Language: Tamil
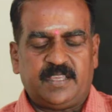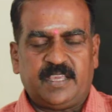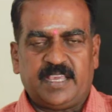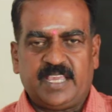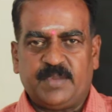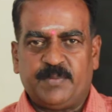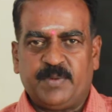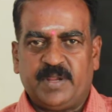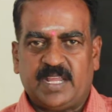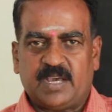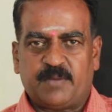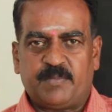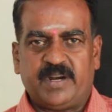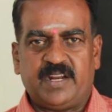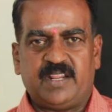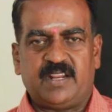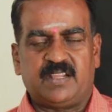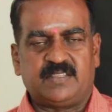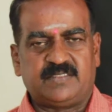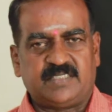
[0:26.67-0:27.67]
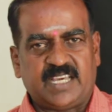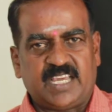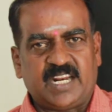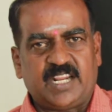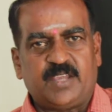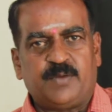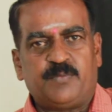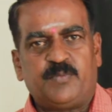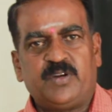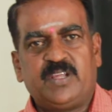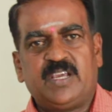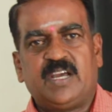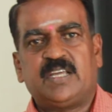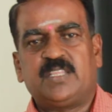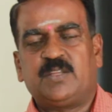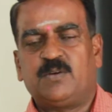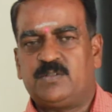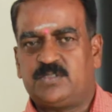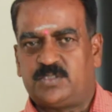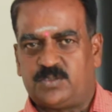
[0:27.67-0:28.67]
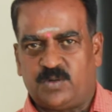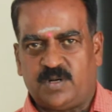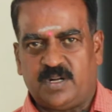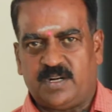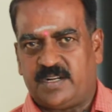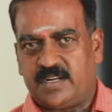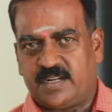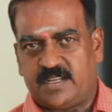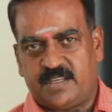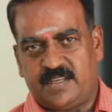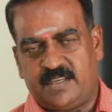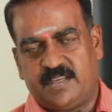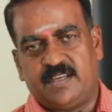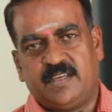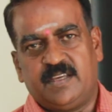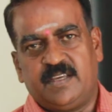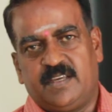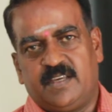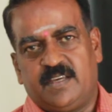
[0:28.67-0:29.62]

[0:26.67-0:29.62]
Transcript: எங்கேயுமே நாங்கள் மழைநீரை சேகரிக்க முடியாத ஒரு சூழல் இருக்குது